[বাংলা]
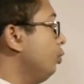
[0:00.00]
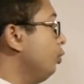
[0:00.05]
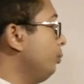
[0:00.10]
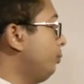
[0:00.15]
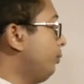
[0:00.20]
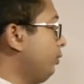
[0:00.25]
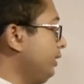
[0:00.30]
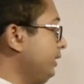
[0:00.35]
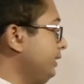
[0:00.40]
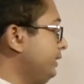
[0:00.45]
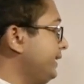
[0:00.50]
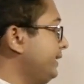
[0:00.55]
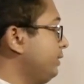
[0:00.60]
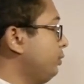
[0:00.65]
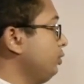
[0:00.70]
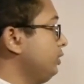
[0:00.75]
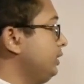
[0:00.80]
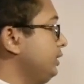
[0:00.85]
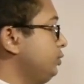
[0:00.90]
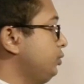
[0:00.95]
উপরের দিকে
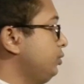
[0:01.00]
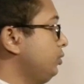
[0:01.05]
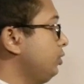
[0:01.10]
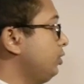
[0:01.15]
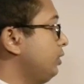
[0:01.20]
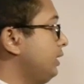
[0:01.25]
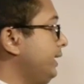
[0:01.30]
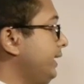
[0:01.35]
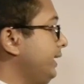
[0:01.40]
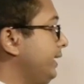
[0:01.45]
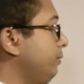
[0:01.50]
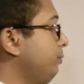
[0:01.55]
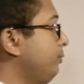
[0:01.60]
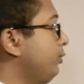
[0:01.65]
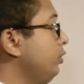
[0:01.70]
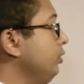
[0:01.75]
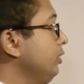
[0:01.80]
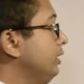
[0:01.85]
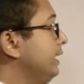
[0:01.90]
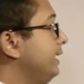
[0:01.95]
উঠতে শুরু করে
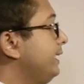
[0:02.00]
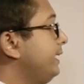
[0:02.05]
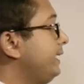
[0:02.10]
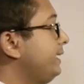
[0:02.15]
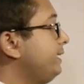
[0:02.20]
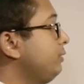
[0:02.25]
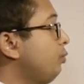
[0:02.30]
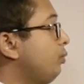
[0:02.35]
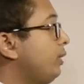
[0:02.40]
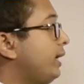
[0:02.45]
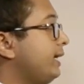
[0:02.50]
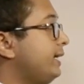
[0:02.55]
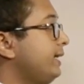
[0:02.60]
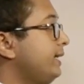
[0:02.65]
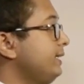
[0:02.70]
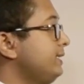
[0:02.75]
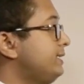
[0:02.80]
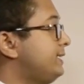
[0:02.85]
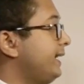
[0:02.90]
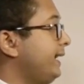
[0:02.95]
এবং এই
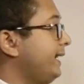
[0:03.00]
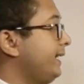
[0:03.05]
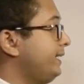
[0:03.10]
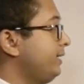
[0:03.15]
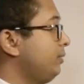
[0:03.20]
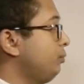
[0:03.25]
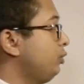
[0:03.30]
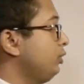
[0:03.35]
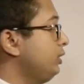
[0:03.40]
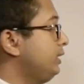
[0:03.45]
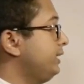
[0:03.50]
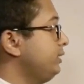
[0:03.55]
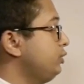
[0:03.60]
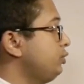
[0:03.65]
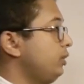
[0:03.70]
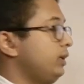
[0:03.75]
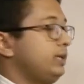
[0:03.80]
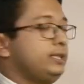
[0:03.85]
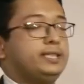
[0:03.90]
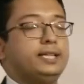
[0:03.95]
ওয়াটার জ্যাকেটের মধ্যে
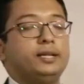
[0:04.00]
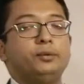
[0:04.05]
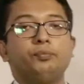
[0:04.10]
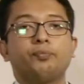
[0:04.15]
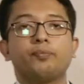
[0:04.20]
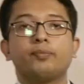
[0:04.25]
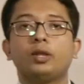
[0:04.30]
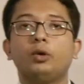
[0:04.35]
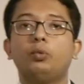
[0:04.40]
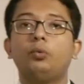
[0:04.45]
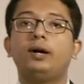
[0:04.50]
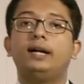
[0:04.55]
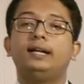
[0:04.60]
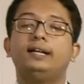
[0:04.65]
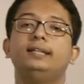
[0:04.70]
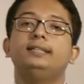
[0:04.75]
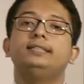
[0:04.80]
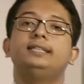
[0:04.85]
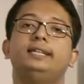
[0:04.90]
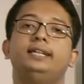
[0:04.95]
চলে যায়
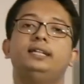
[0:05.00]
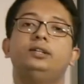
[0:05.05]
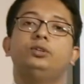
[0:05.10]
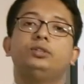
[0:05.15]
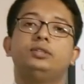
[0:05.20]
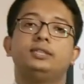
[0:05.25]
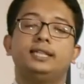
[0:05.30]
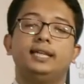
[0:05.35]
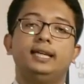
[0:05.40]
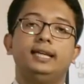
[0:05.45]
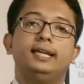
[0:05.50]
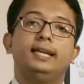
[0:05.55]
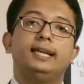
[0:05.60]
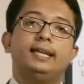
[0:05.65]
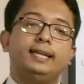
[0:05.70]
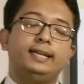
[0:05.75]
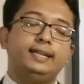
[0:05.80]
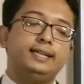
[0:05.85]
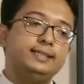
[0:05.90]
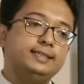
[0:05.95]
ওয়াটার জ্যাকেট হচ্ছে
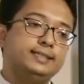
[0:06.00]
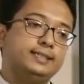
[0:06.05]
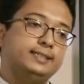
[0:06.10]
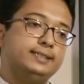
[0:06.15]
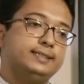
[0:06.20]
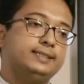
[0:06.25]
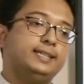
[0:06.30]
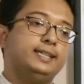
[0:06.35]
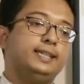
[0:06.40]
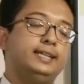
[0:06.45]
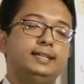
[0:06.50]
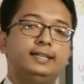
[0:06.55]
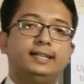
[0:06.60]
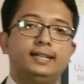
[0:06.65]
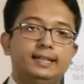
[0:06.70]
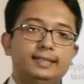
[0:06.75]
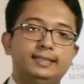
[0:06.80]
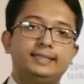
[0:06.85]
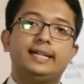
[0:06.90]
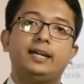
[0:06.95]
ইঞ্জিন
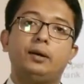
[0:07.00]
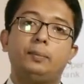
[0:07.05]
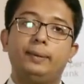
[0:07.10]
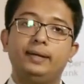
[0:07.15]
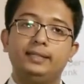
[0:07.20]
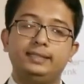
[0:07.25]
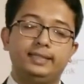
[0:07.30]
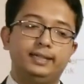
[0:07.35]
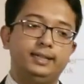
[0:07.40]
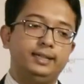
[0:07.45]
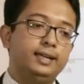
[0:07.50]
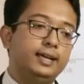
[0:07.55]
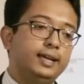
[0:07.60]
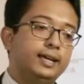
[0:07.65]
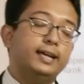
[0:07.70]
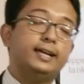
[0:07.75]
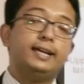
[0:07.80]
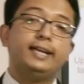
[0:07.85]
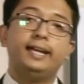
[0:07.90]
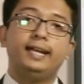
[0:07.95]
সিলিন্ডারের চারপাশে
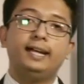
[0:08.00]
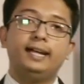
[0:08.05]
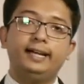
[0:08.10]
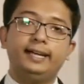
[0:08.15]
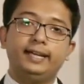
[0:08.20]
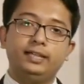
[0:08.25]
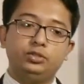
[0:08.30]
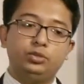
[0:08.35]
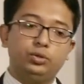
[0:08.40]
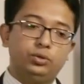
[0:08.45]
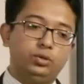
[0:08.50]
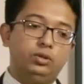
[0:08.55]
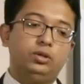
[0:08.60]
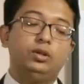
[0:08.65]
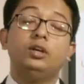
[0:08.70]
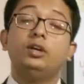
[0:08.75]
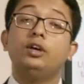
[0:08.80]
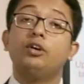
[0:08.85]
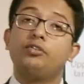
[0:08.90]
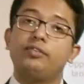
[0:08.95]
ঘেরা কিছু
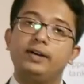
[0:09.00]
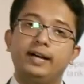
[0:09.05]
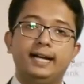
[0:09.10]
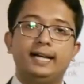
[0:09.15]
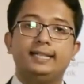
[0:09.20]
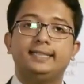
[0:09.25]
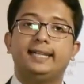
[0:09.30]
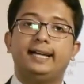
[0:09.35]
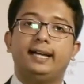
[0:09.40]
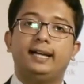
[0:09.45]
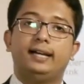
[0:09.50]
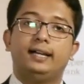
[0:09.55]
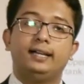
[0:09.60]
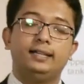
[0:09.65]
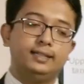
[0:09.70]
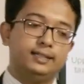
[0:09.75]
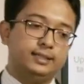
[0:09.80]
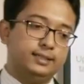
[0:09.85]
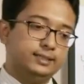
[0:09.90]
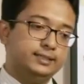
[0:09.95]
ফাঁকা জায়গা
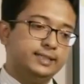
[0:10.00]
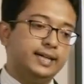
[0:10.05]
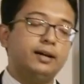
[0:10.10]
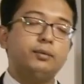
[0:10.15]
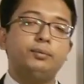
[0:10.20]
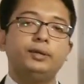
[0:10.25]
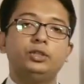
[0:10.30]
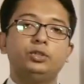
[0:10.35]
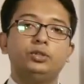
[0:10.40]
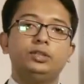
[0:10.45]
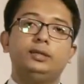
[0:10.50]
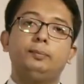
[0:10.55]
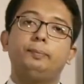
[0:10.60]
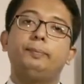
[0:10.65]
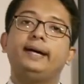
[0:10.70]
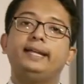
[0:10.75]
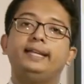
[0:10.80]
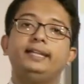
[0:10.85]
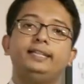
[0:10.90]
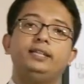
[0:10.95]
যার ভিতর দিয়ে
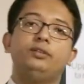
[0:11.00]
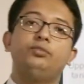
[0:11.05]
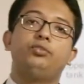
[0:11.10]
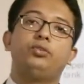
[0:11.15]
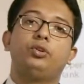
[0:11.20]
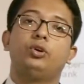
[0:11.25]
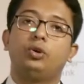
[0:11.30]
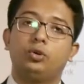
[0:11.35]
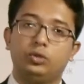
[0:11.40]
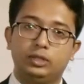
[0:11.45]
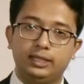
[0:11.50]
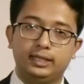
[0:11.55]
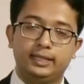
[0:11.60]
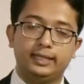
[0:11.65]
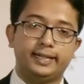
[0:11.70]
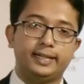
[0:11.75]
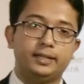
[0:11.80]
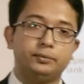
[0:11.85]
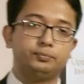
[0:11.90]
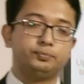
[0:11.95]
পানিটি ফ্লো করতে
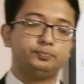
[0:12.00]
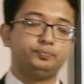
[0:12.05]
থাকে